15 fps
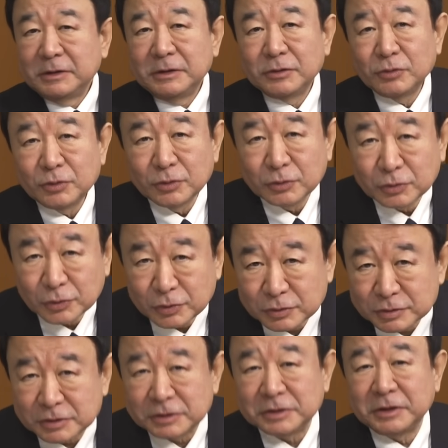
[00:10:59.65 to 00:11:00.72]
この東福
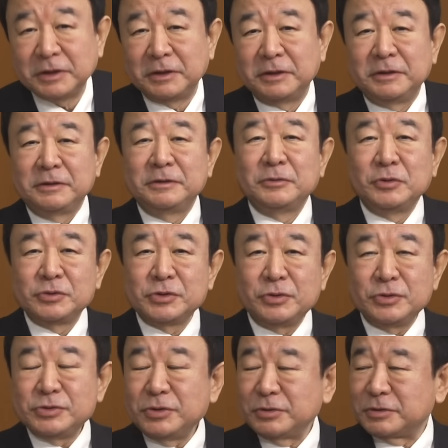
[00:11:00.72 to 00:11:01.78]
寺にね恐る
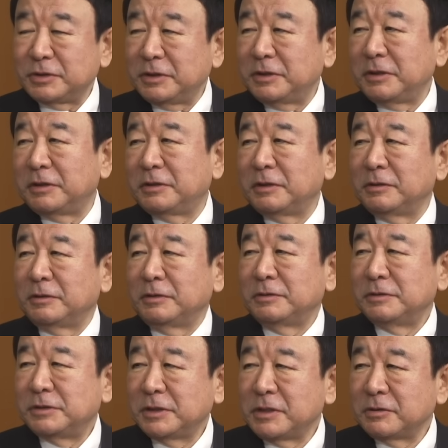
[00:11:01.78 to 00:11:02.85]
恐る連れて行ったんだよ
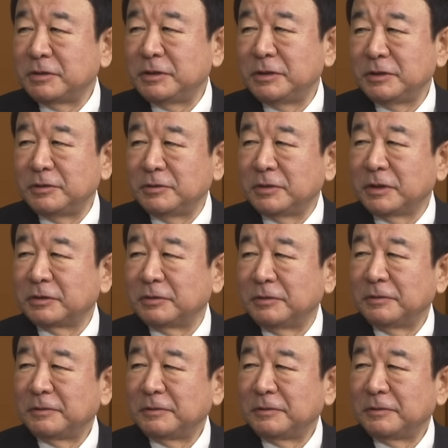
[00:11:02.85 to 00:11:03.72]
朱雀院離宮の後。